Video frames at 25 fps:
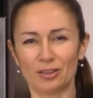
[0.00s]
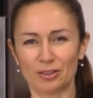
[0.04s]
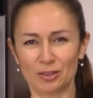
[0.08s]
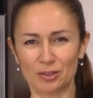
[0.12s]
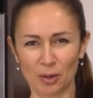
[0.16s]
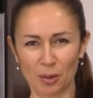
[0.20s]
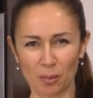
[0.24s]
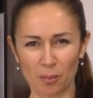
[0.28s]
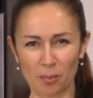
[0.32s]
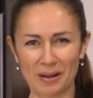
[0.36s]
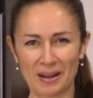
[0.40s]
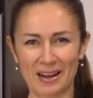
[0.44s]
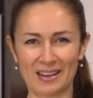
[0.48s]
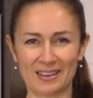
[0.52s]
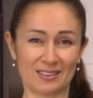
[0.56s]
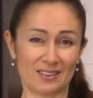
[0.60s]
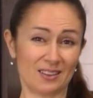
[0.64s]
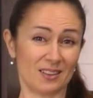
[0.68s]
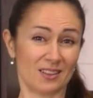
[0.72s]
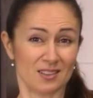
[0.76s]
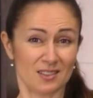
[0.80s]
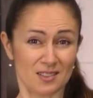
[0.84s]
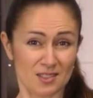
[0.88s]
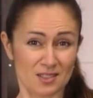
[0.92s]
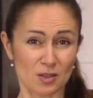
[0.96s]

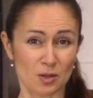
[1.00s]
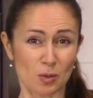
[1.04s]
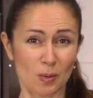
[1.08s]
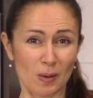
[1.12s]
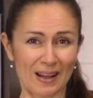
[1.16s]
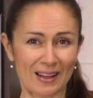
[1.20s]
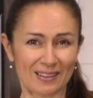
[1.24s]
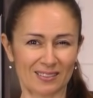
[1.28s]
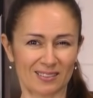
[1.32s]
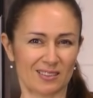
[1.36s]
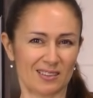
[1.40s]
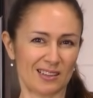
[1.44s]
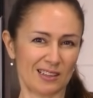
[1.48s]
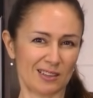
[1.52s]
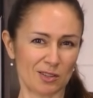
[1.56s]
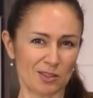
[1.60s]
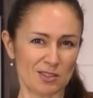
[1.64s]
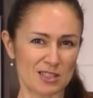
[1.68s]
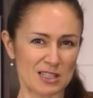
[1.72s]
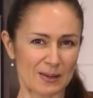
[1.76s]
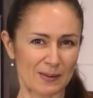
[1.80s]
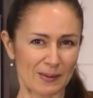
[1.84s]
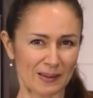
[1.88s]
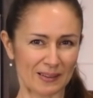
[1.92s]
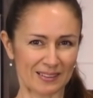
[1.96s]
dobrany skład i to
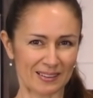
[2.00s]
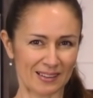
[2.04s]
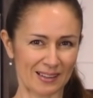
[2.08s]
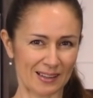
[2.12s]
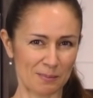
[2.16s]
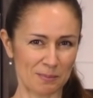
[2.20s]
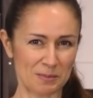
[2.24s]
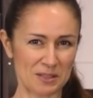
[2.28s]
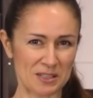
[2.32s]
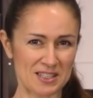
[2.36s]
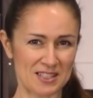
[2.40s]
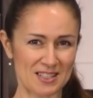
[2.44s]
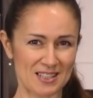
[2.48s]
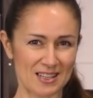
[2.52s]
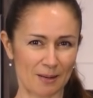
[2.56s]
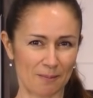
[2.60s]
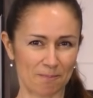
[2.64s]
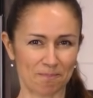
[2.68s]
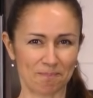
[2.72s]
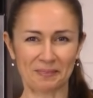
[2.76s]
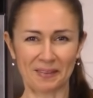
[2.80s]
cała tajemnica.